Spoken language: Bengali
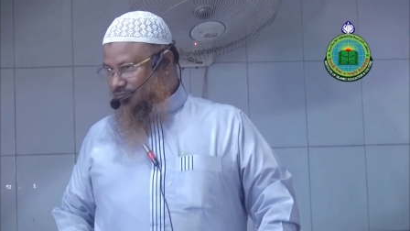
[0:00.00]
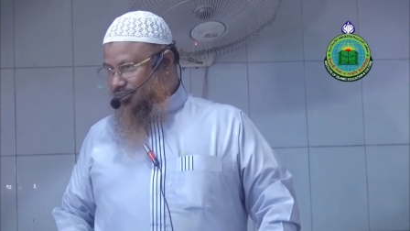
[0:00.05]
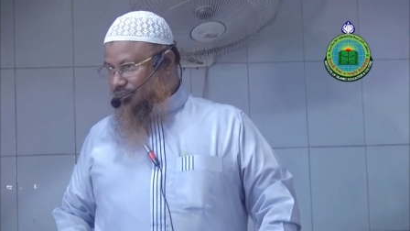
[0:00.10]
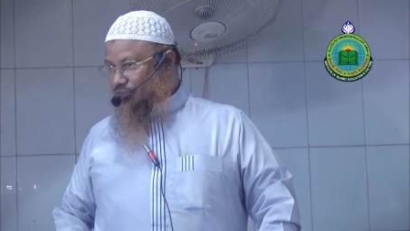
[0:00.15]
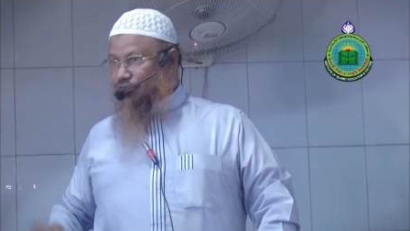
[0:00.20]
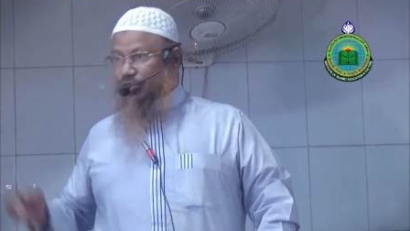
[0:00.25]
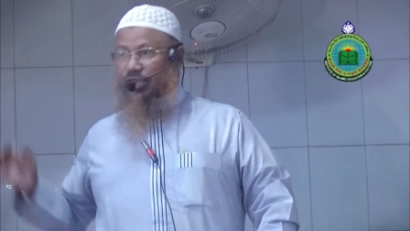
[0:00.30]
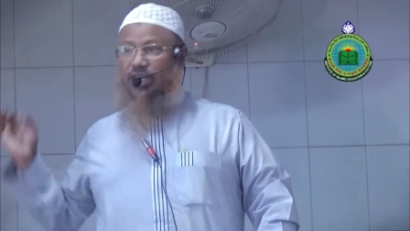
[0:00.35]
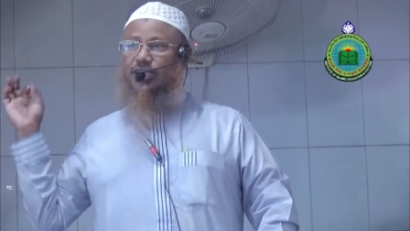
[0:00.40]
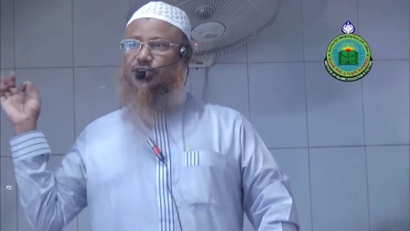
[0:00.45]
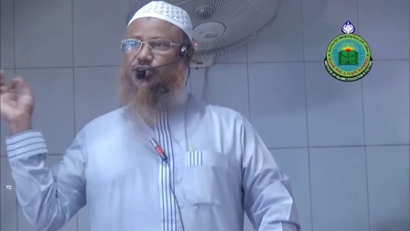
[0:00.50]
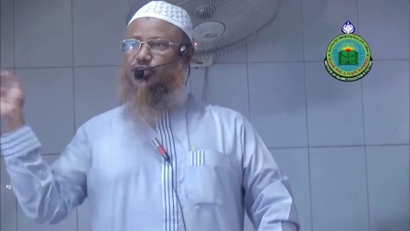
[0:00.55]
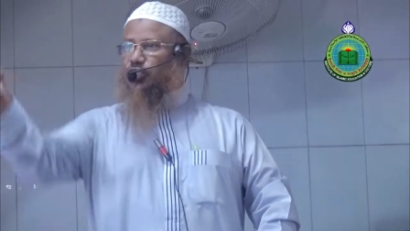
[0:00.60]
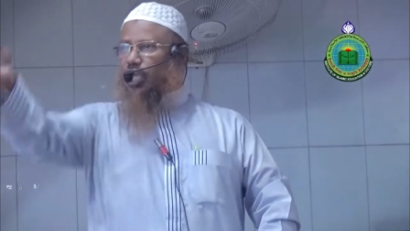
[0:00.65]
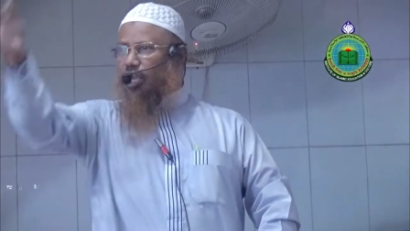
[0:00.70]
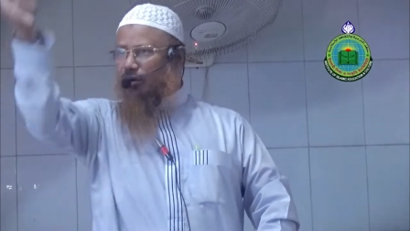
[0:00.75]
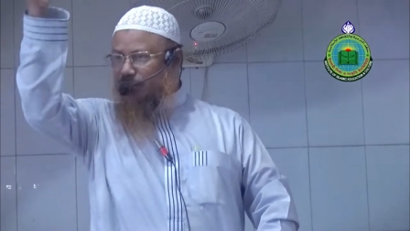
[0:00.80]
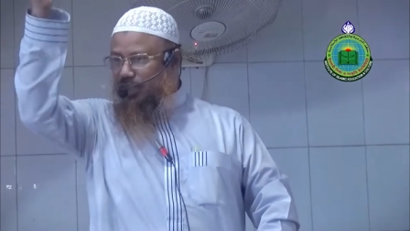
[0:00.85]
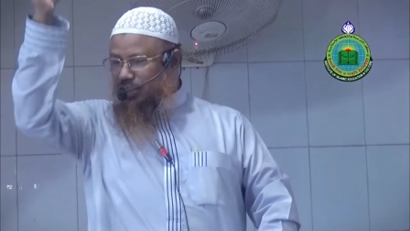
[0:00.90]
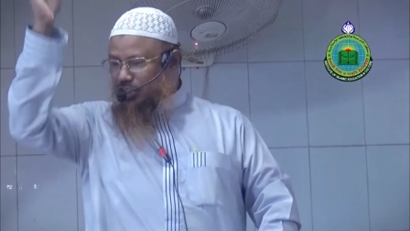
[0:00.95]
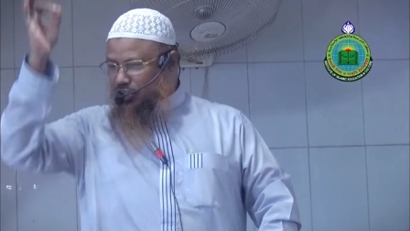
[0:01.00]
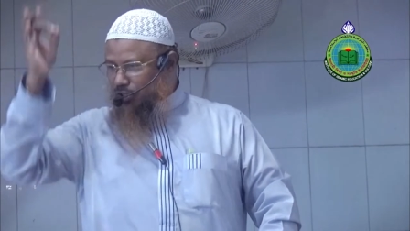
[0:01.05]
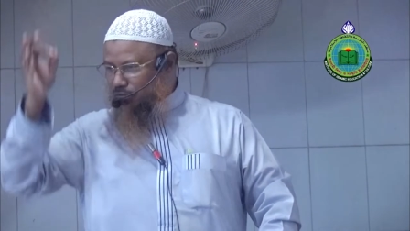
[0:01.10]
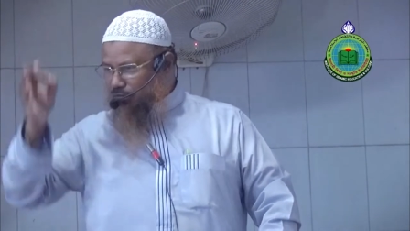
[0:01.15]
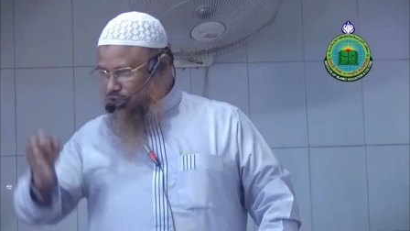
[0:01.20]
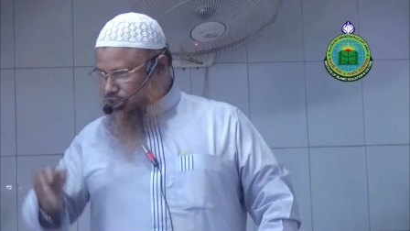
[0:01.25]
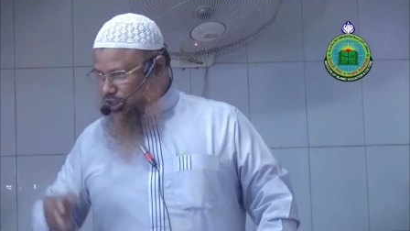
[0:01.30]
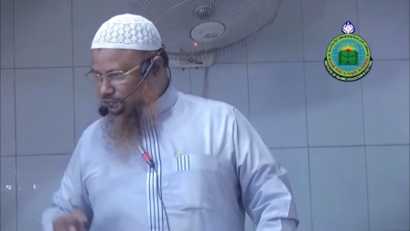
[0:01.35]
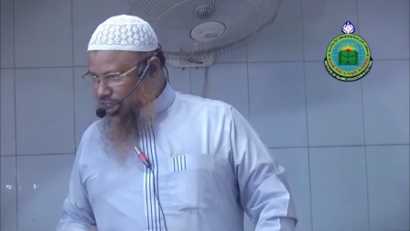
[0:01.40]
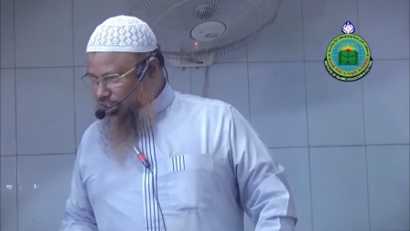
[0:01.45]
ফিরিস্তার
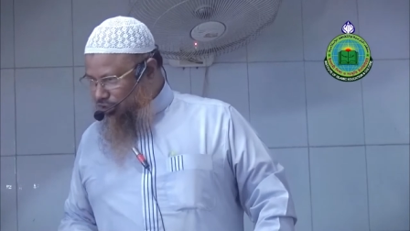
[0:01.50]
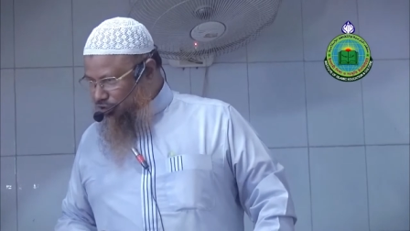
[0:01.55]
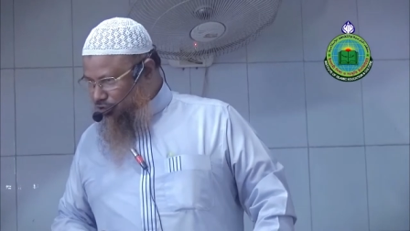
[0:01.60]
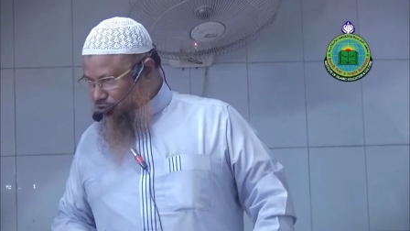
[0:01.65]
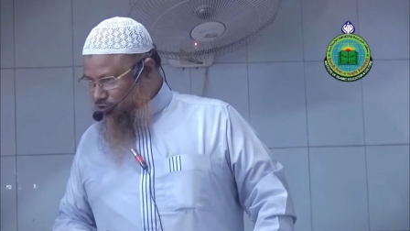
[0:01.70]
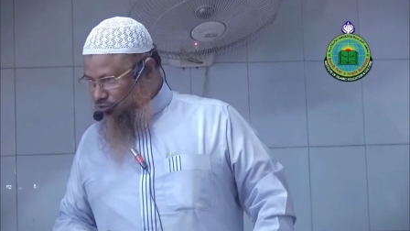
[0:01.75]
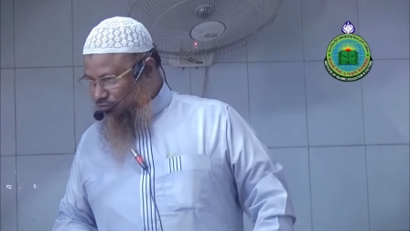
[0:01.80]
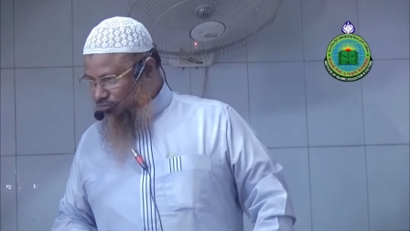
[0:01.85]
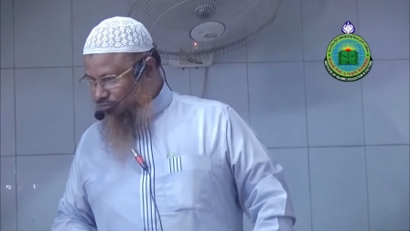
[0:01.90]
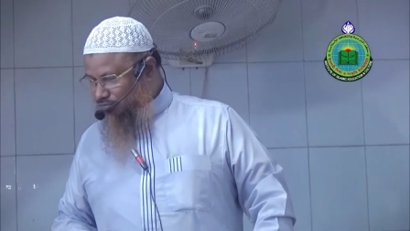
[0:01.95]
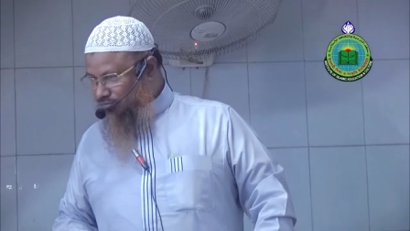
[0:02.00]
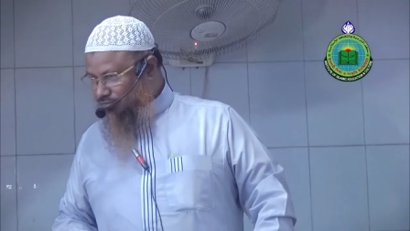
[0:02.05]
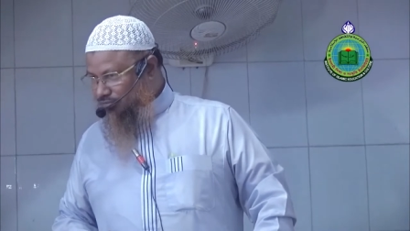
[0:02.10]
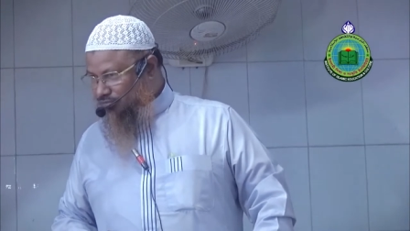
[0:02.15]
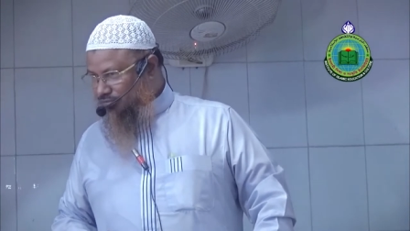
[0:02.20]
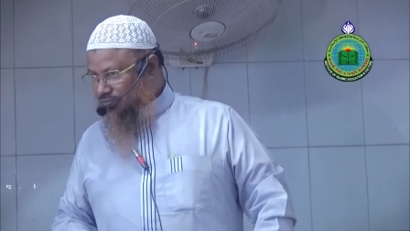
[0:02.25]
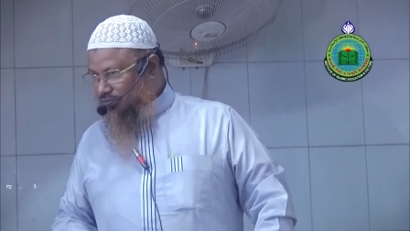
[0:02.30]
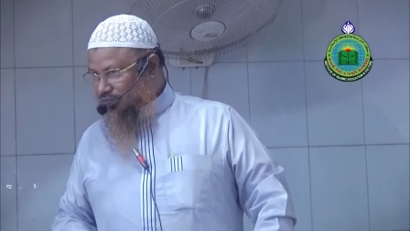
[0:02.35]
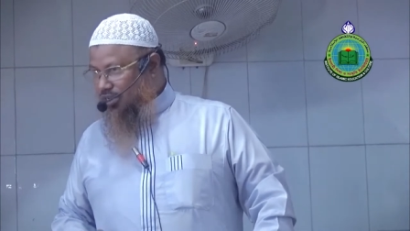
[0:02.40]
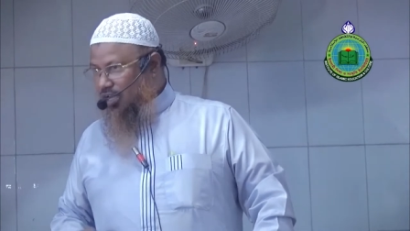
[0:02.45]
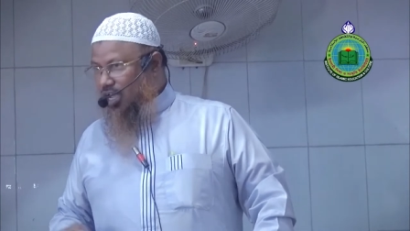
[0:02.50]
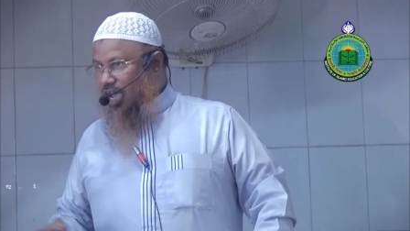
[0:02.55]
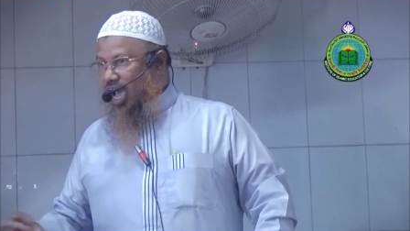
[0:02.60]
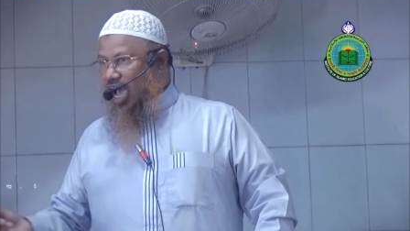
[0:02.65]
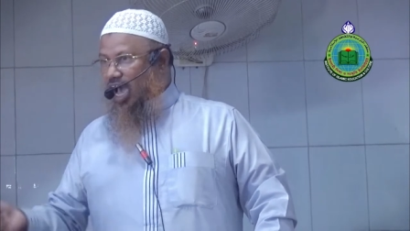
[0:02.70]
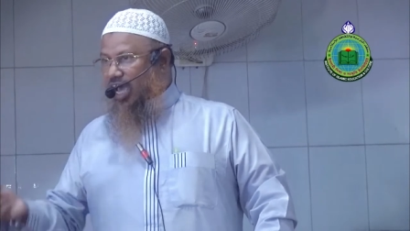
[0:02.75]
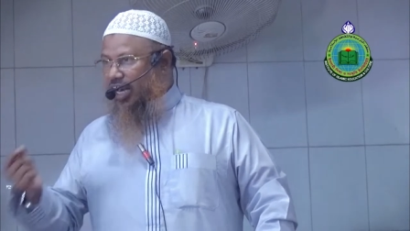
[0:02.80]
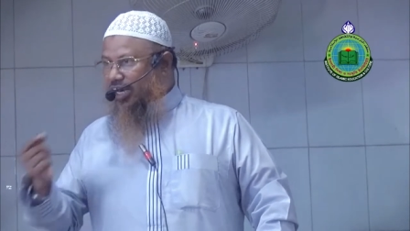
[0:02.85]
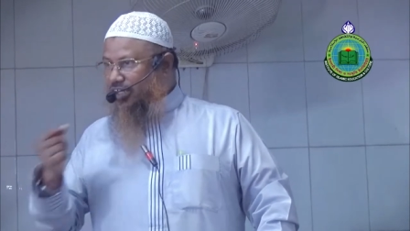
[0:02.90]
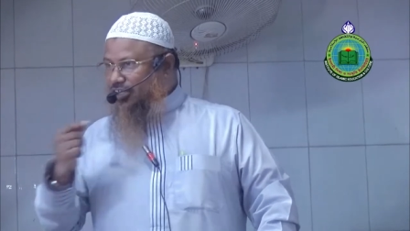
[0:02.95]
মাধ্যমে সাহায্য
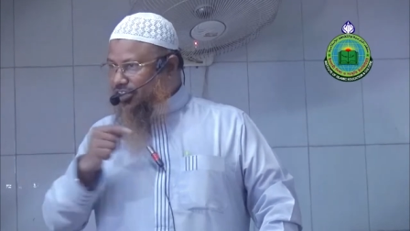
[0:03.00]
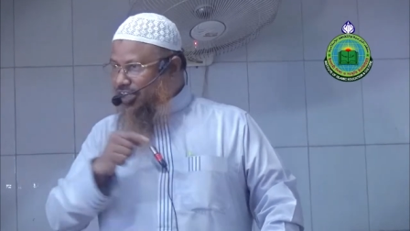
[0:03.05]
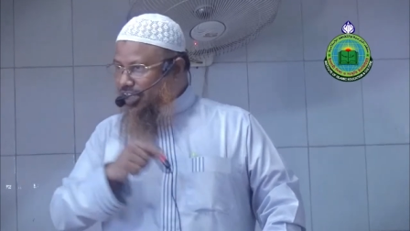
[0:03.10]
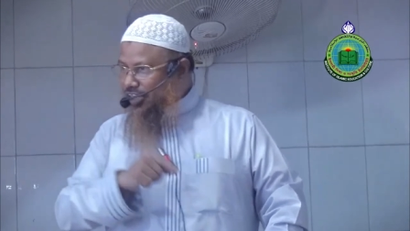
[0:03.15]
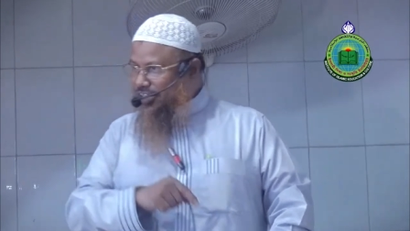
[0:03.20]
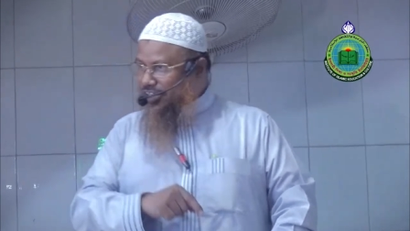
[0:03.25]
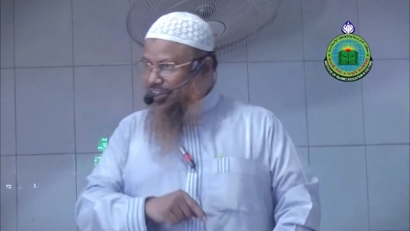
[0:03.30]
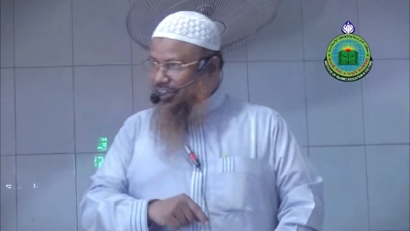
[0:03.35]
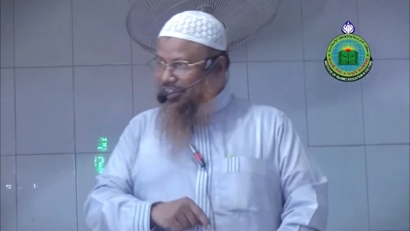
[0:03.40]
আর একটা কি